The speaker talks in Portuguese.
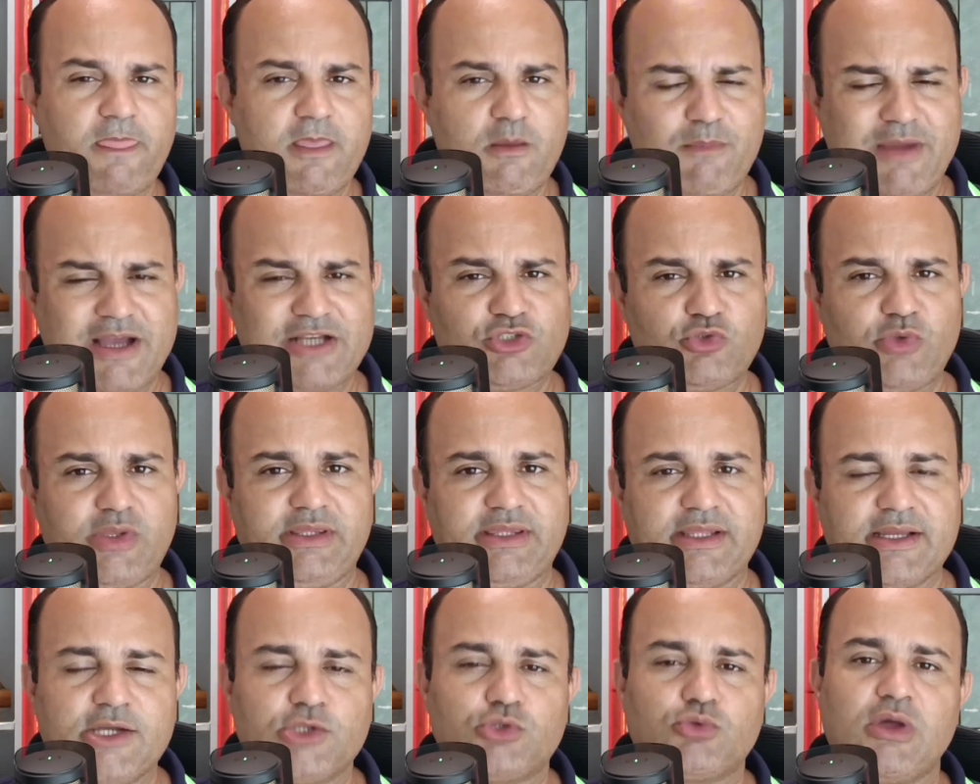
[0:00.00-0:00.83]
Mas, no
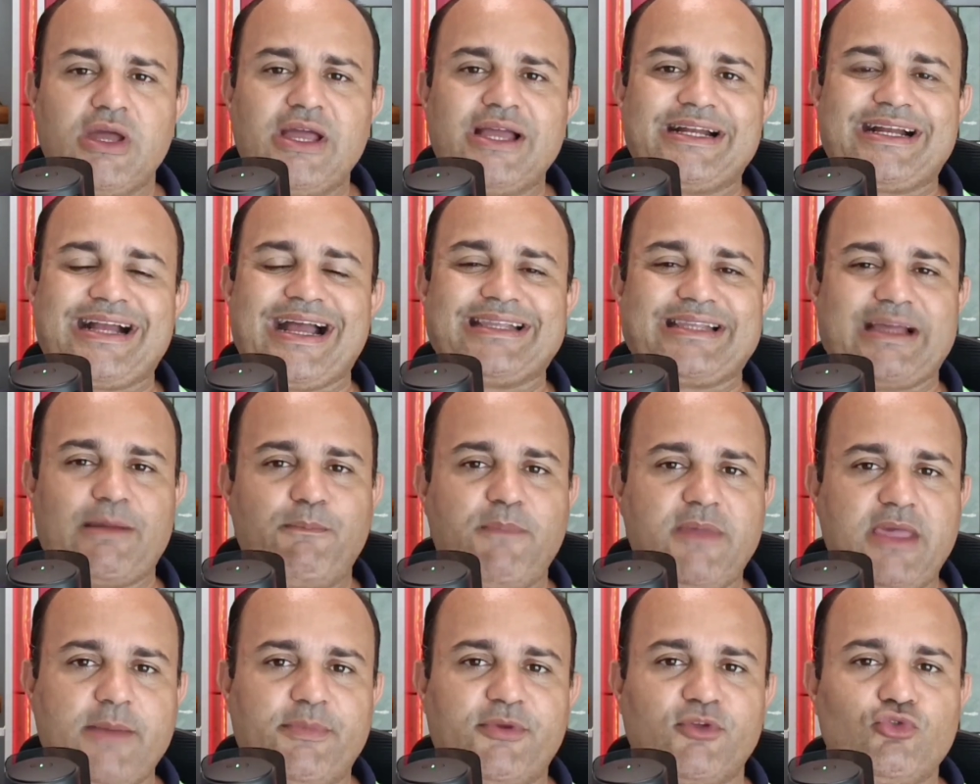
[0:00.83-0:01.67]
entanto, cada
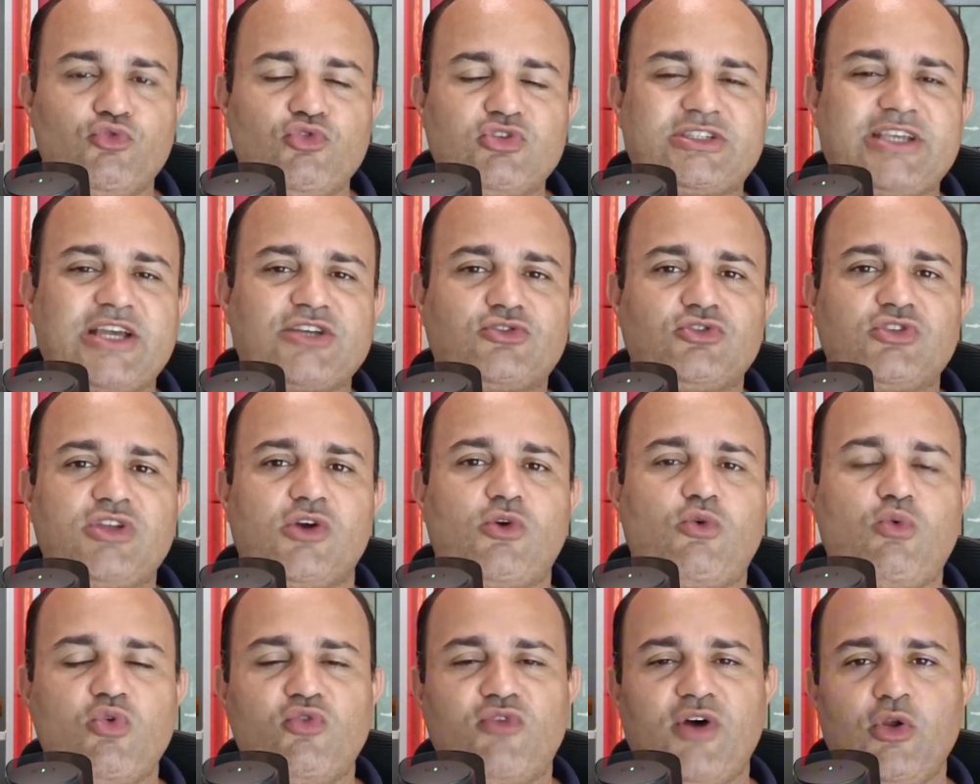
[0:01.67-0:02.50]
membro nos ajuda
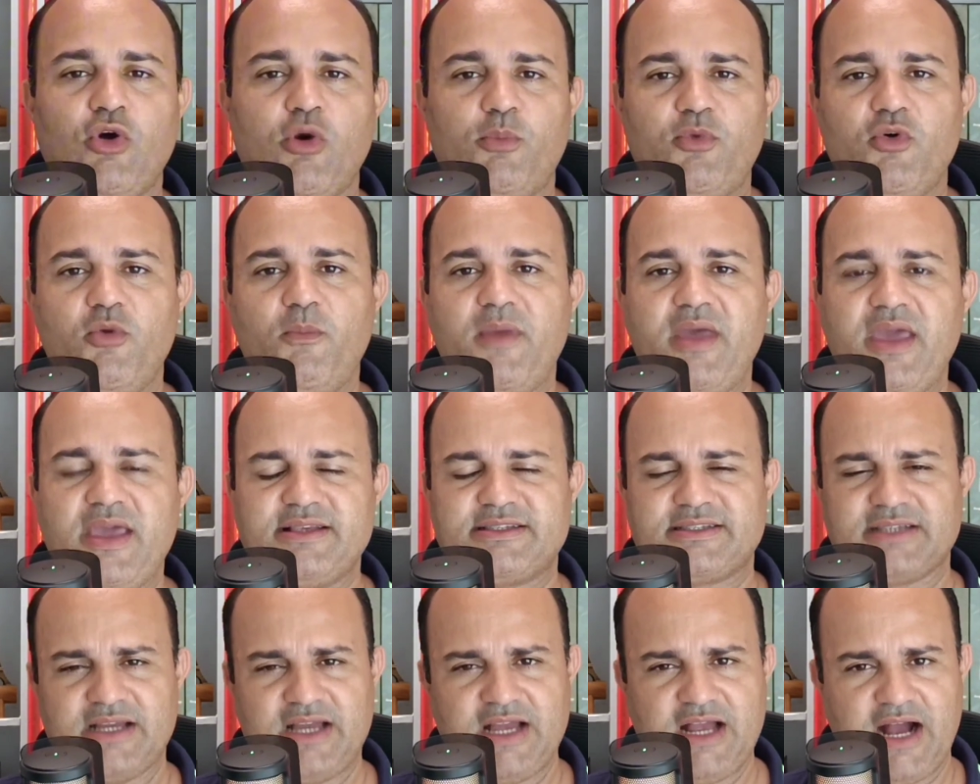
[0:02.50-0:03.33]
com um valor por
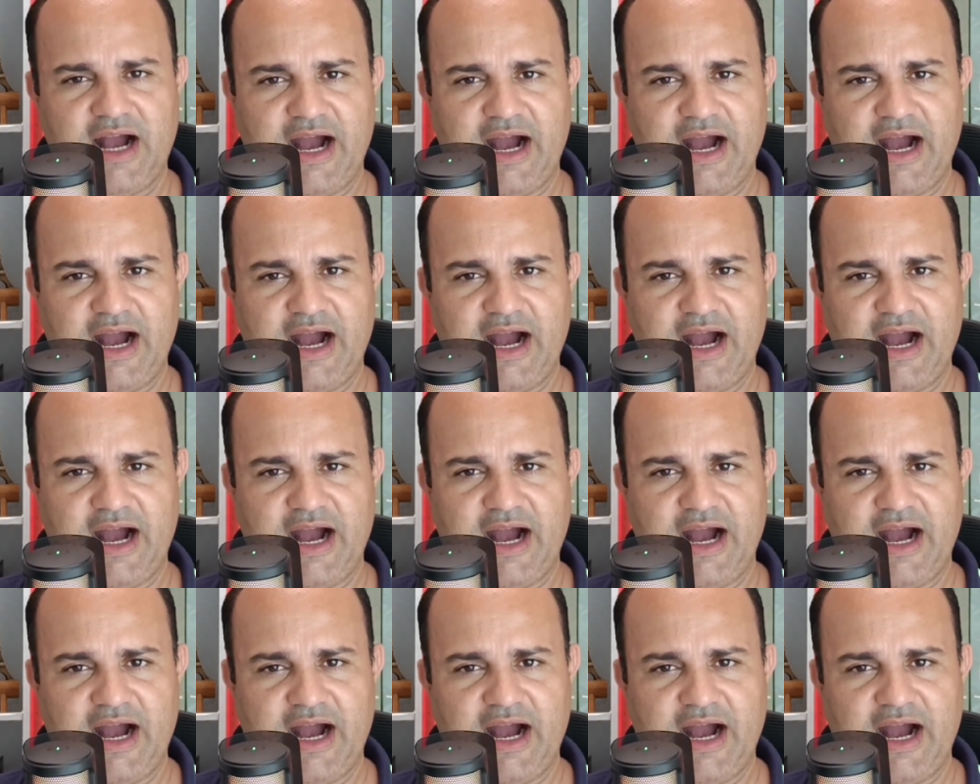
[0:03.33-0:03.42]
mês.